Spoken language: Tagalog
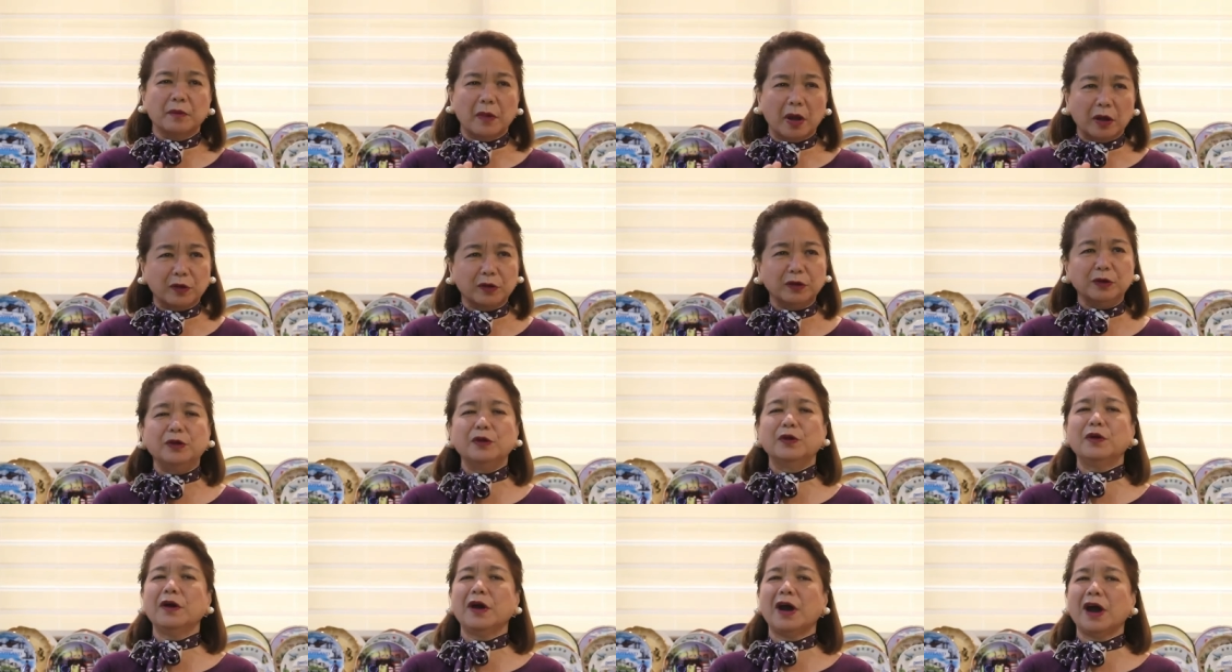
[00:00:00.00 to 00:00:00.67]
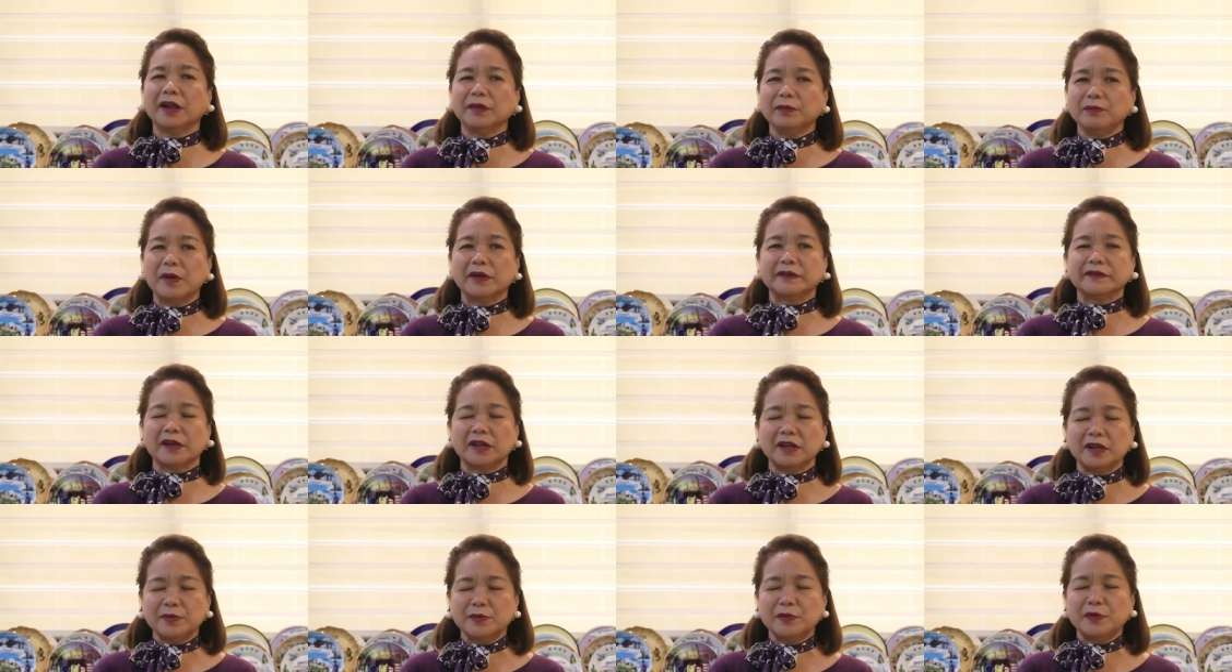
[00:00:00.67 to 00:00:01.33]
Magulo at
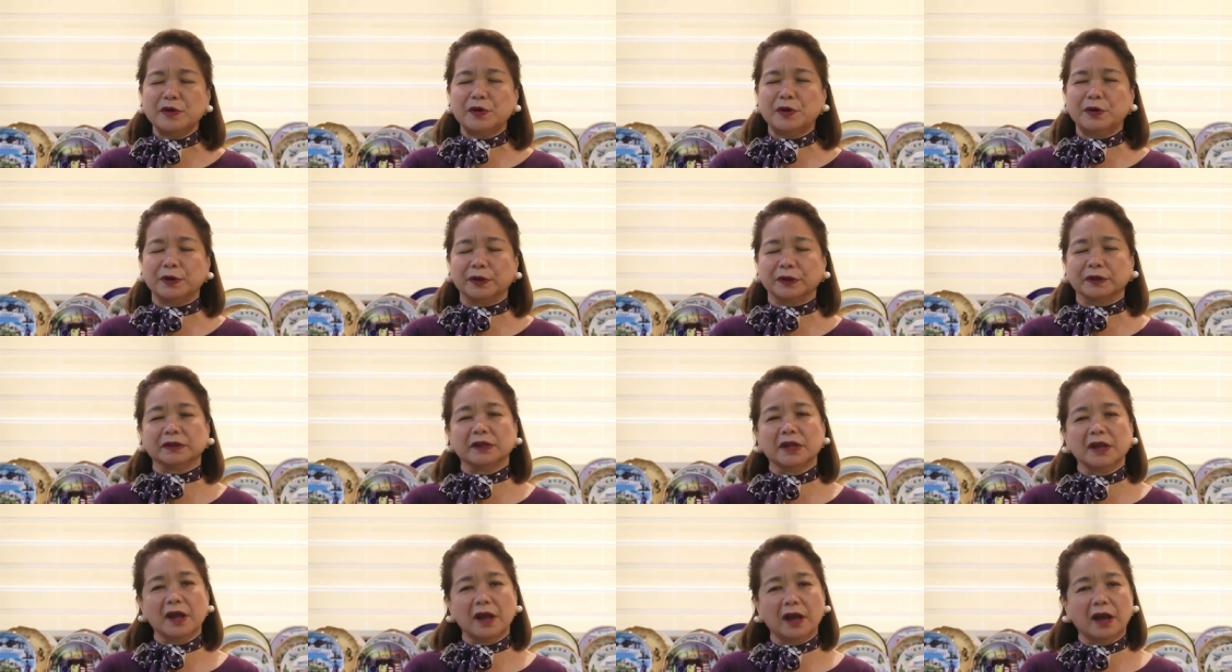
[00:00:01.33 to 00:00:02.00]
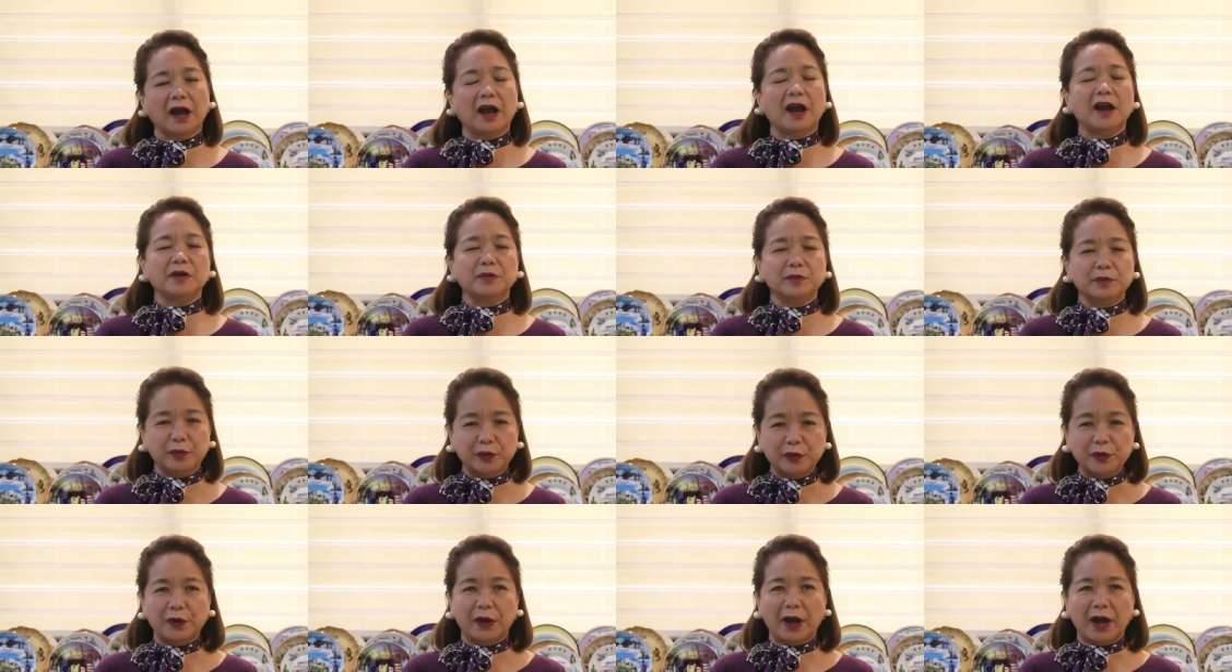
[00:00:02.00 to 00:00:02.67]
masalimuot
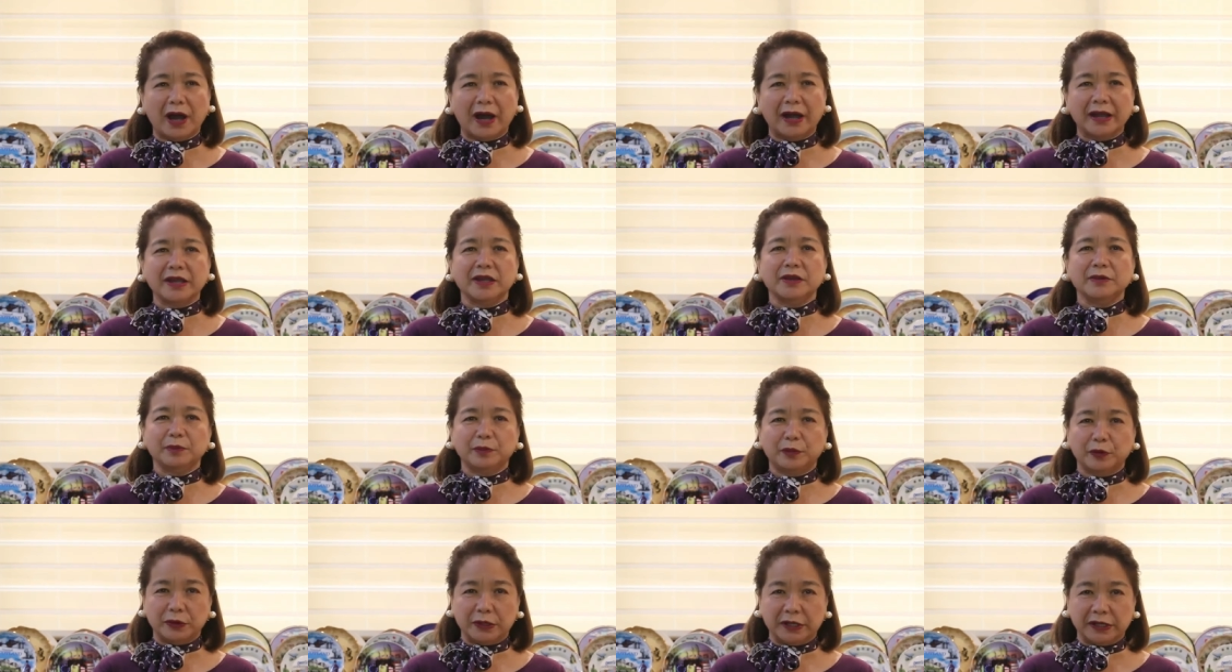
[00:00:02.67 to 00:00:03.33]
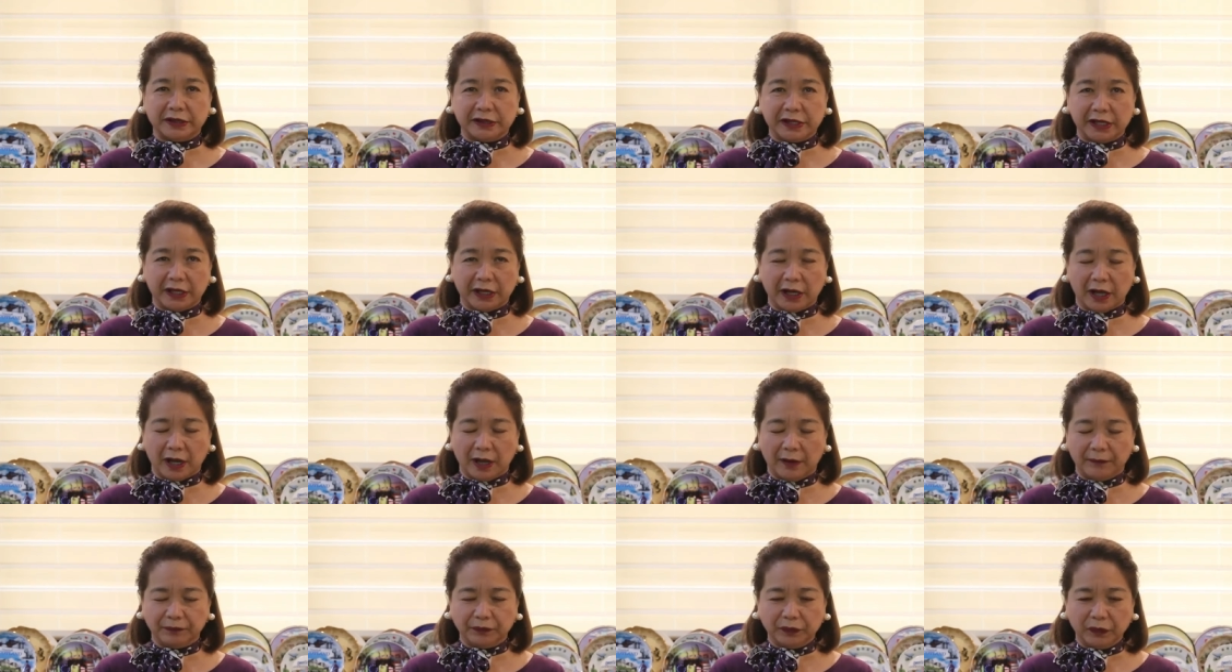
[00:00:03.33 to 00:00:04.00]
ang buhay
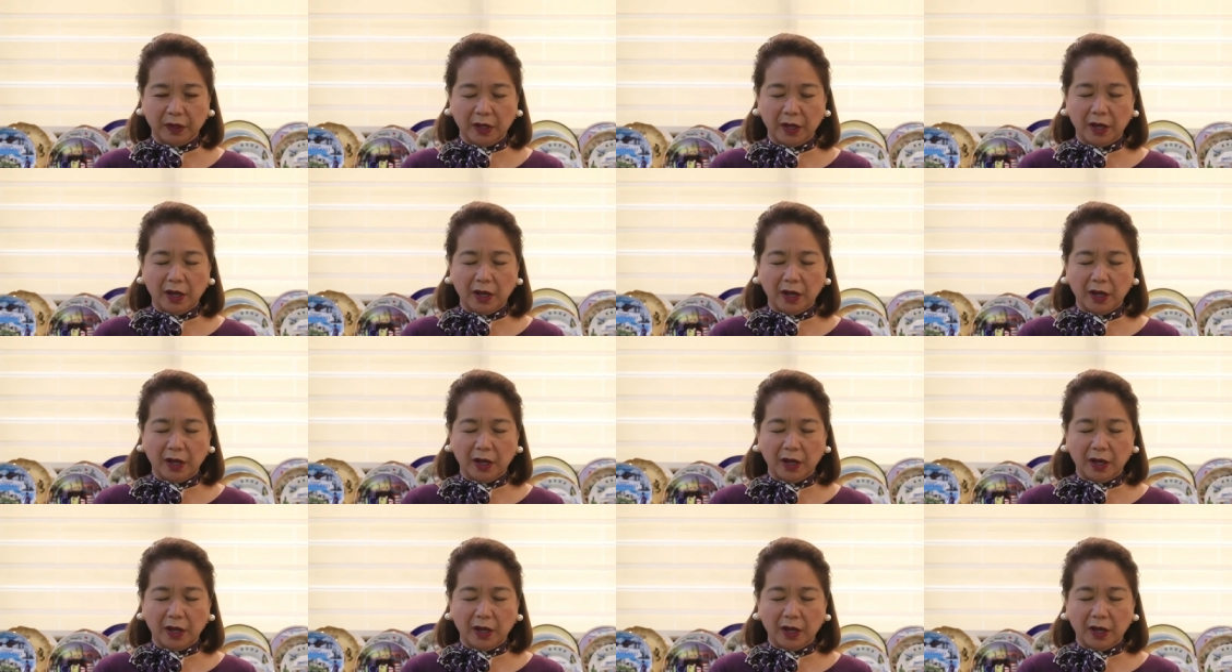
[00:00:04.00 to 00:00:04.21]
politika.